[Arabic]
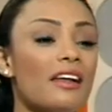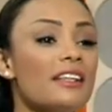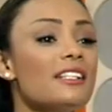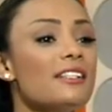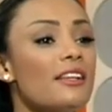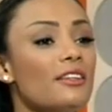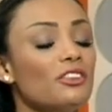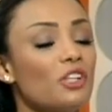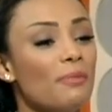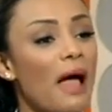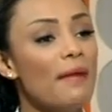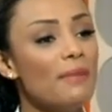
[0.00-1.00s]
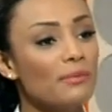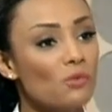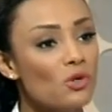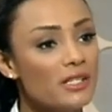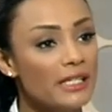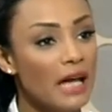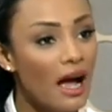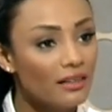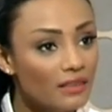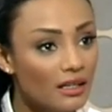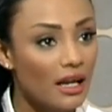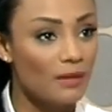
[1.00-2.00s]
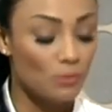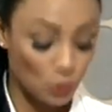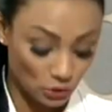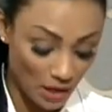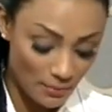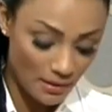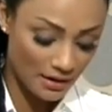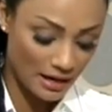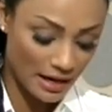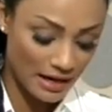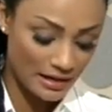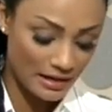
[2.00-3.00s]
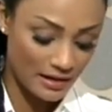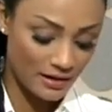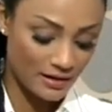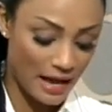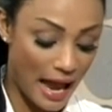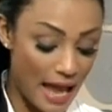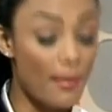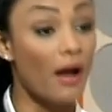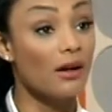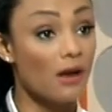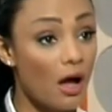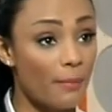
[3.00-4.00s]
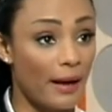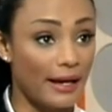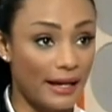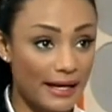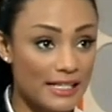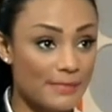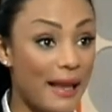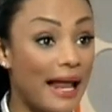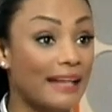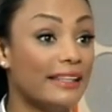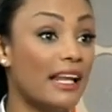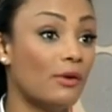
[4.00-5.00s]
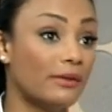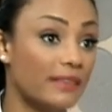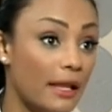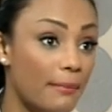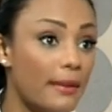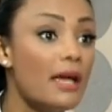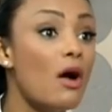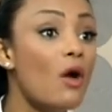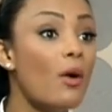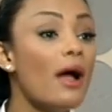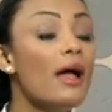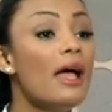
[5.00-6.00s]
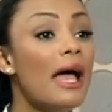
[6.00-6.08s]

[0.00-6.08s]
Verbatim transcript: الرئيس دكتور محمد مرسي حضر المؤتمر العام الرابع لحزب العدالة والتنمية وهو